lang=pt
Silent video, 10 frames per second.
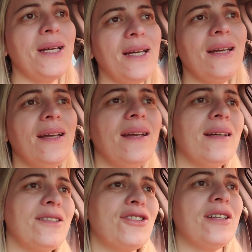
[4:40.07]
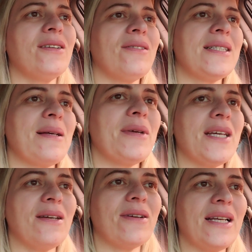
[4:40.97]
bem antigos, esse
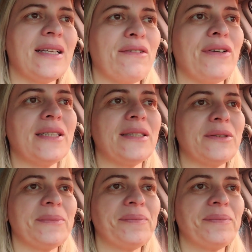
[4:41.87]
amiguinho que ele tá falando.